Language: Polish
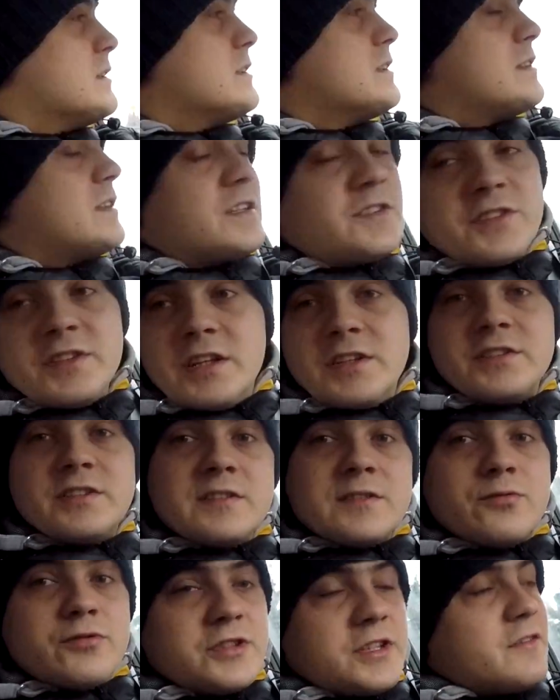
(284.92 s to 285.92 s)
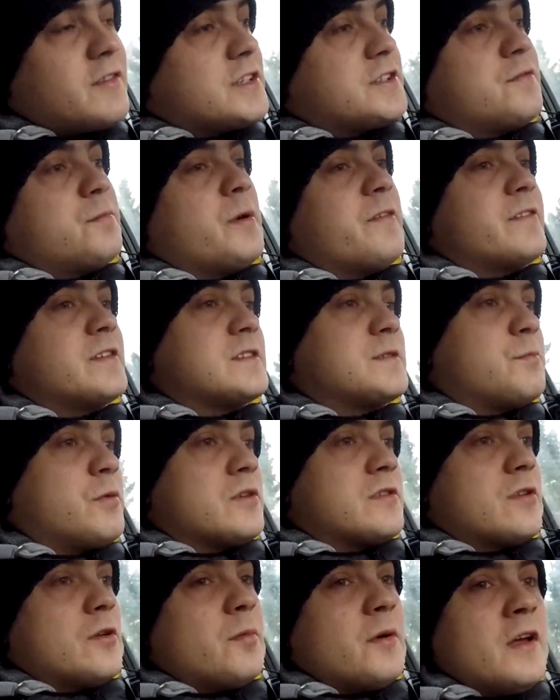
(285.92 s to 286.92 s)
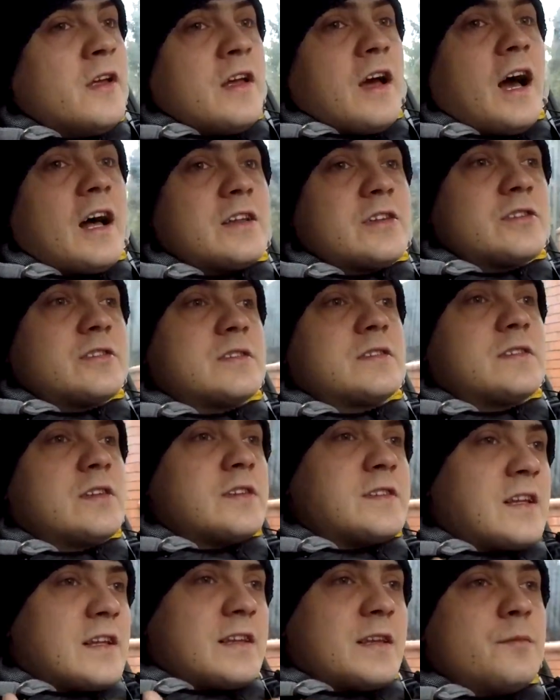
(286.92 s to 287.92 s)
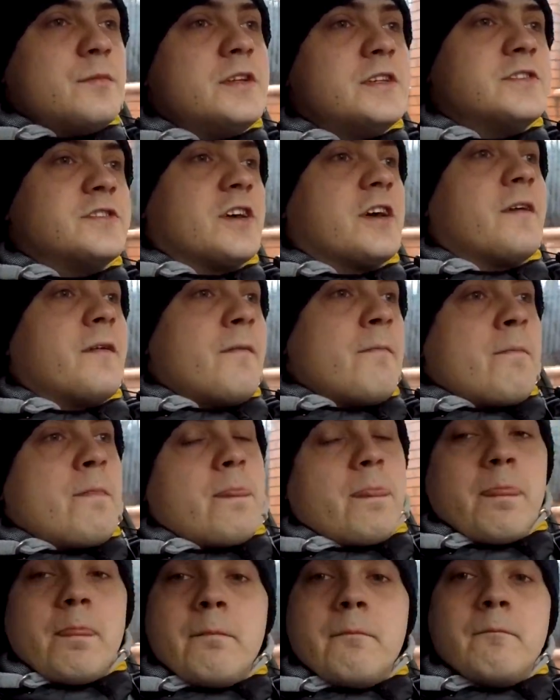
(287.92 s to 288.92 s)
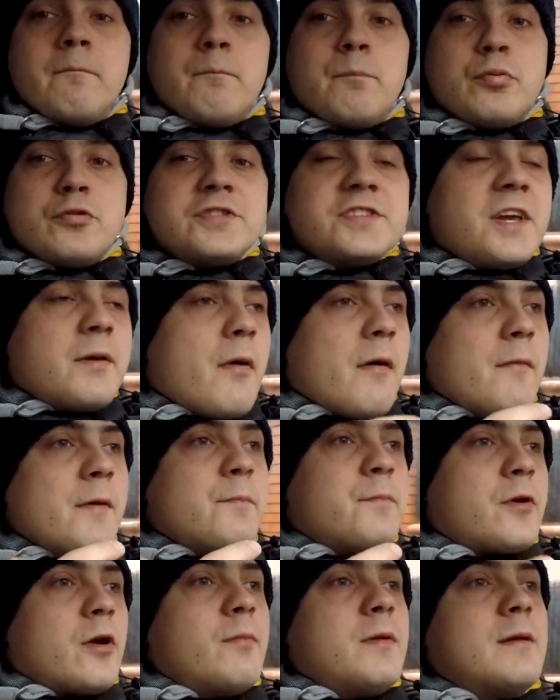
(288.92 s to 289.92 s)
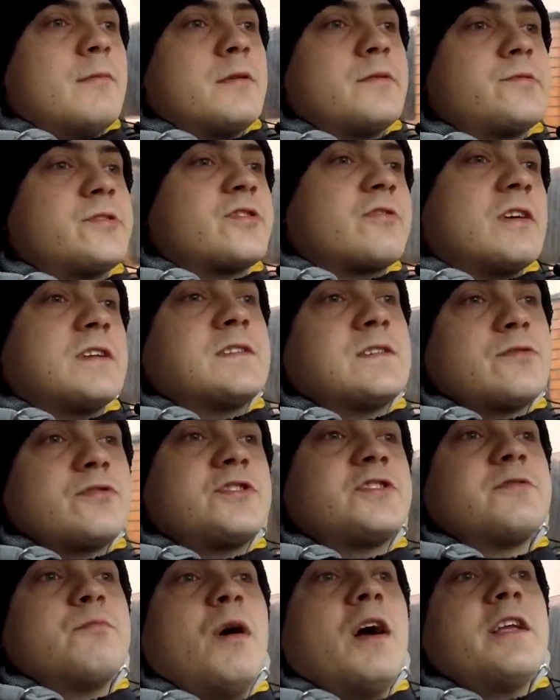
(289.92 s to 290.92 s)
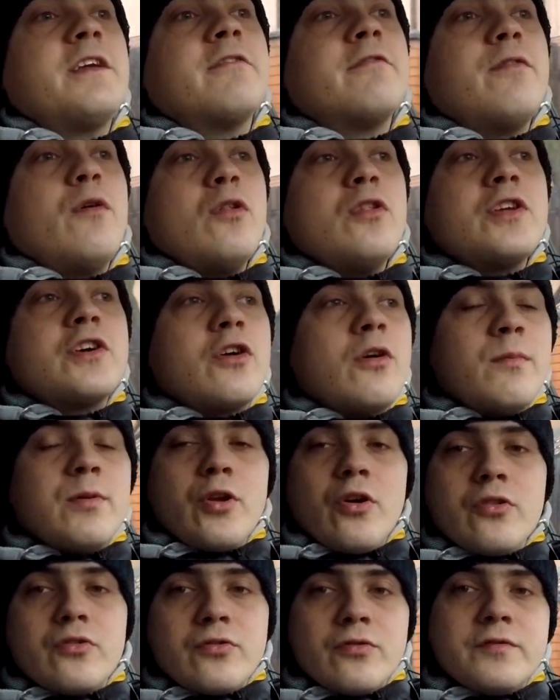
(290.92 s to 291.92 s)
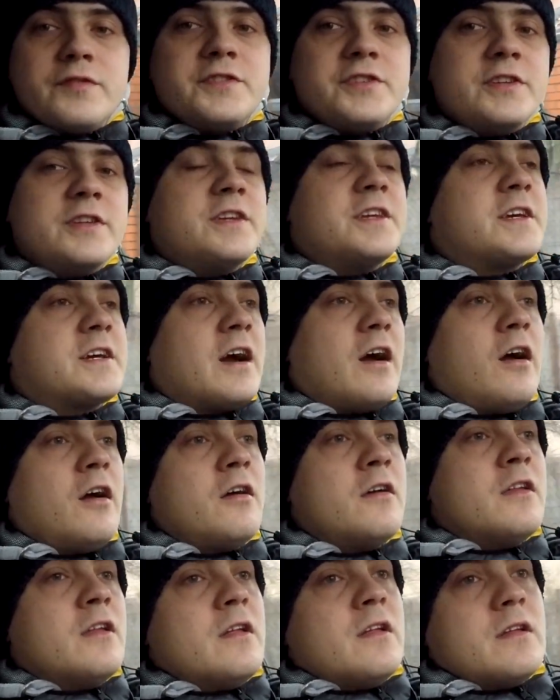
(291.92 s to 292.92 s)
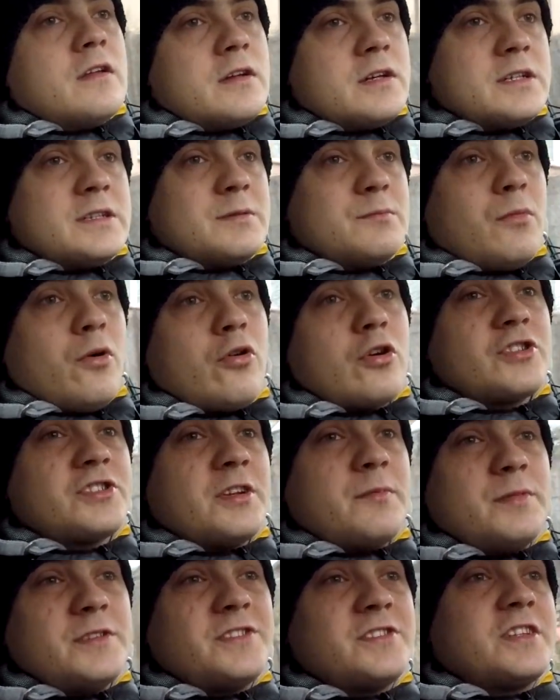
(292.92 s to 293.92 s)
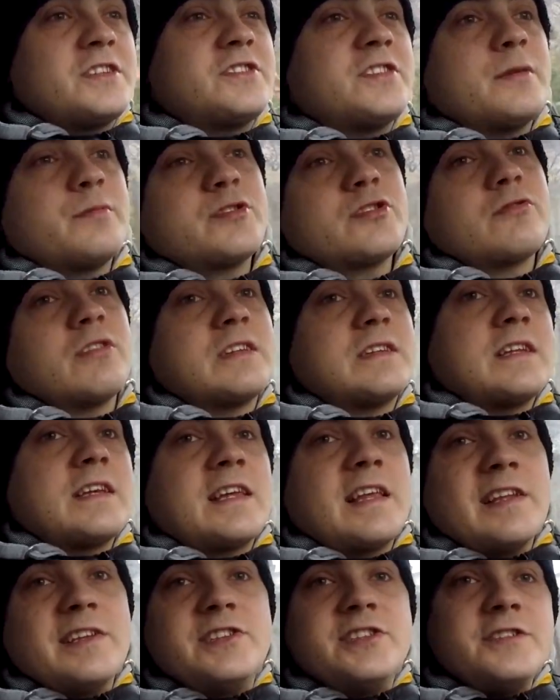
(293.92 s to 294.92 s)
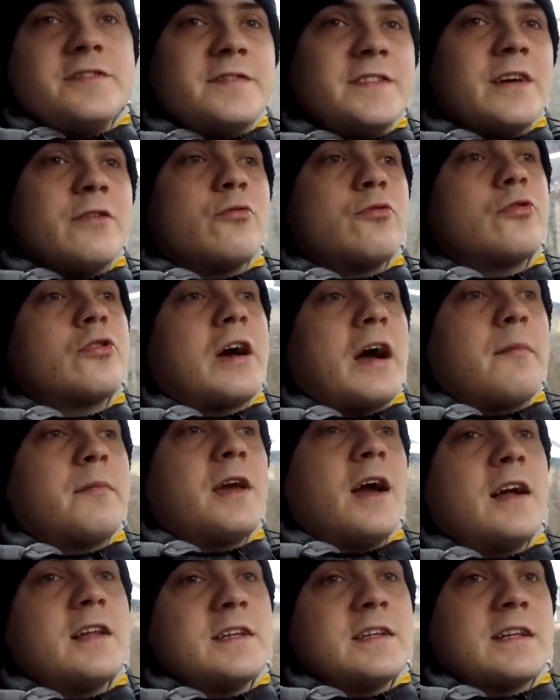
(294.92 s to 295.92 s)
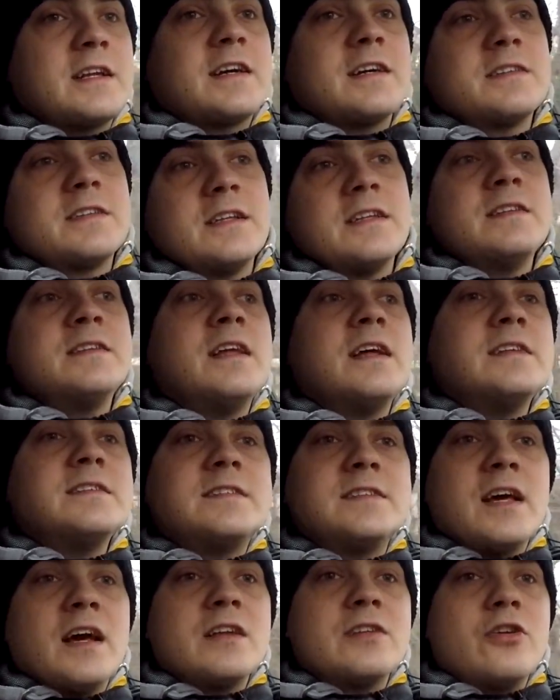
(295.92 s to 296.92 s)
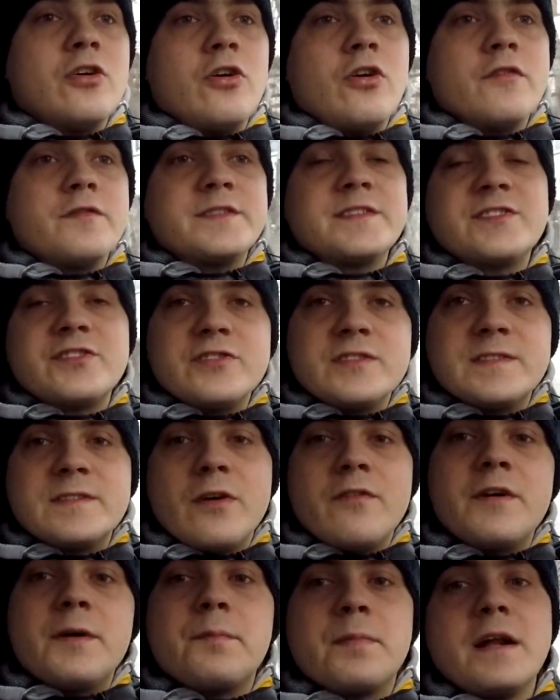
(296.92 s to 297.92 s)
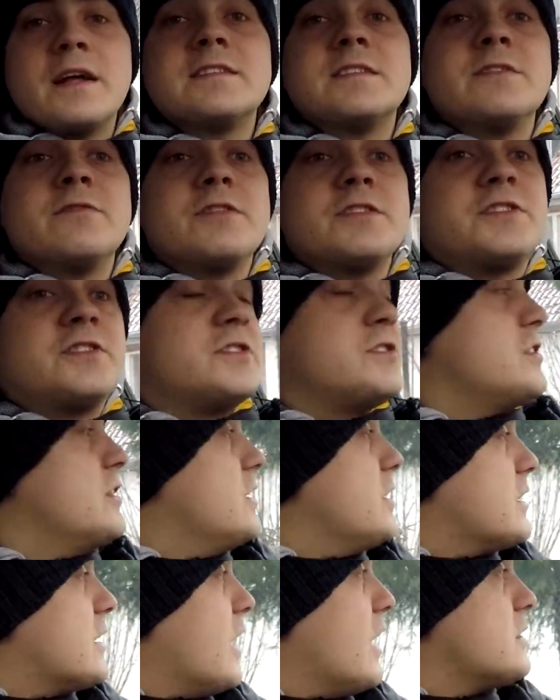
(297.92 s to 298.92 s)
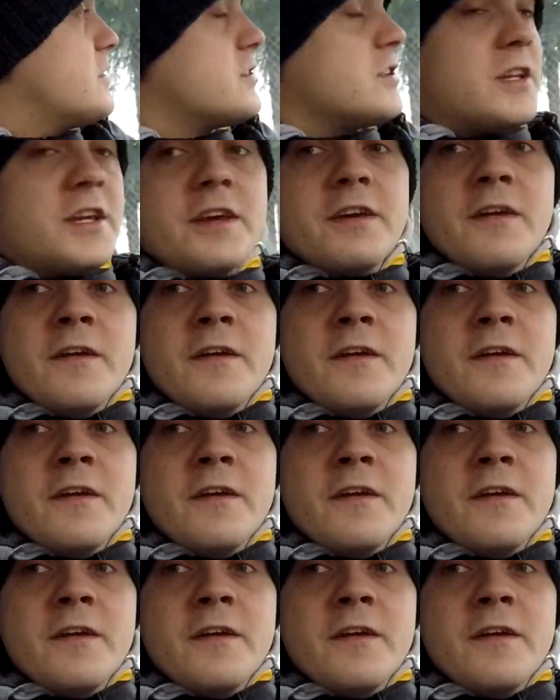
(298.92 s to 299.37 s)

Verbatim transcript: zaczyna się zużywać w pewien sposób, a co za tym idzie? Później mamy problem na przykład z utrzymaniem wolnych obrotów silnika. Y, Może być też na przykład takie dziwne uruchamianie, taka tendencja do wstrząsowej pracy właśnie silnika, czyli